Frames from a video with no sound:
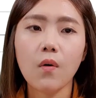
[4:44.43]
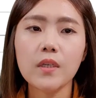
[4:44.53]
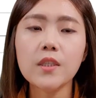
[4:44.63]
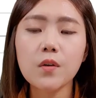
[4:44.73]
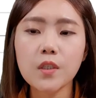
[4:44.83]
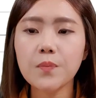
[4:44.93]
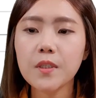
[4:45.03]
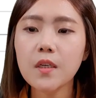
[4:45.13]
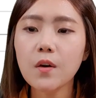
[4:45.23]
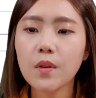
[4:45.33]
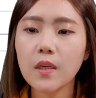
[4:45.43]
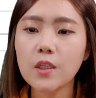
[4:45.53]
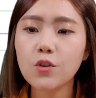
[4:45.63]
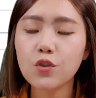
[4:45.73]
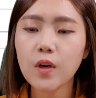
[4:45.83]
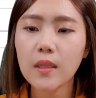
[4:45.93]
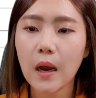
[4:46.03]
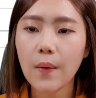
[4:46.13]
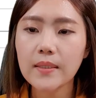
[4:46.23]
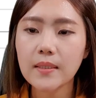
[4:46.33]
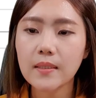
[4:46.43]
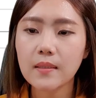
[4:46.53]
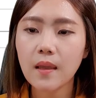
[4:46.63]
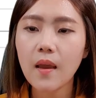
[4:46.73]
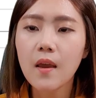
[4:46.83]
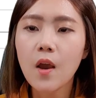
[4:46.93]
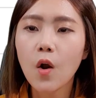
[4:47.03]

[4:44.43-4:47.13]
2017년에 이슈가 나왔을 때